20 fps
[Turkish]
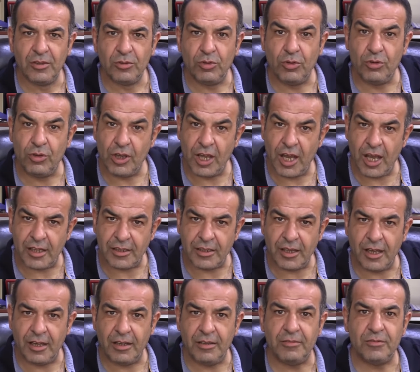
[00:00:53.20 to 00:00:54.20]

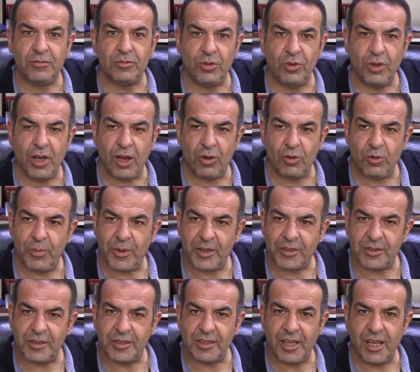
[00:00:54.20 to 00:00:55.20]
dünyada, Dünya
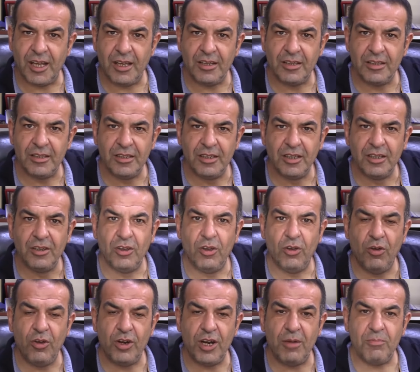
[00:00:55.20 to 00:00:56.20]
Kupası'nda
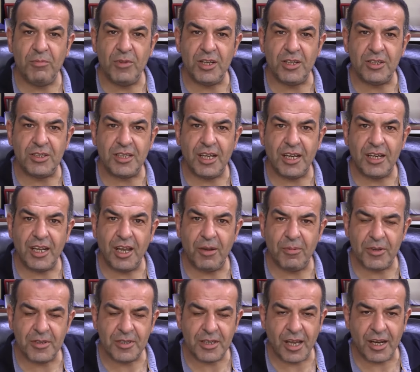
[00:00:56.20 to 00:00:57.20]
önemli işleri
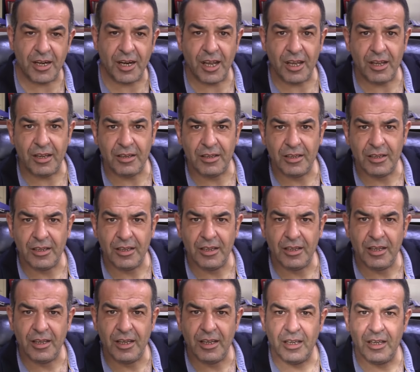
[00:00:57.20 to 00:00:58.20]
yapacağına
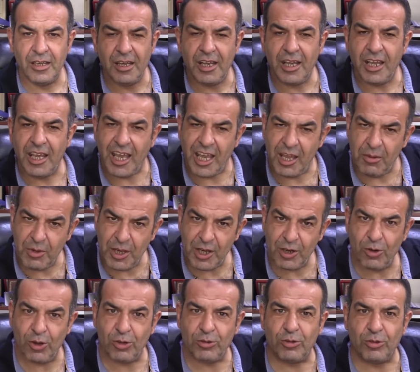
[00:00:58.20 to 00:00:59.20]
emin
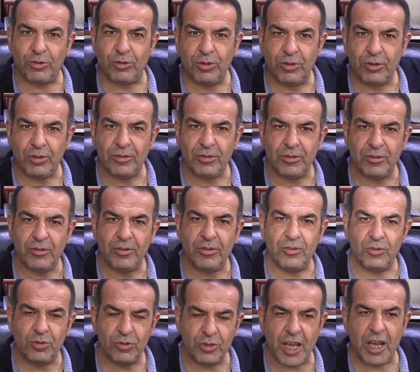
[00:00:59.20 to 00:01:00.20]
olduk.
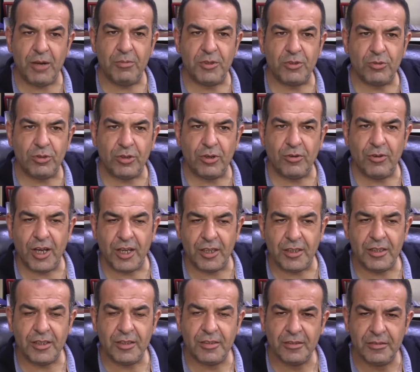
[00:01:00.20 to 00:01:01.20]
Güzel bir
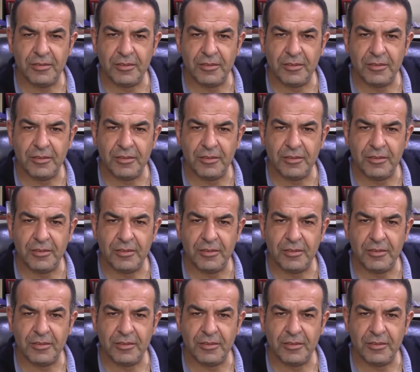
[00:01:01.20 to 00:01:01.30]
turnuvaydı.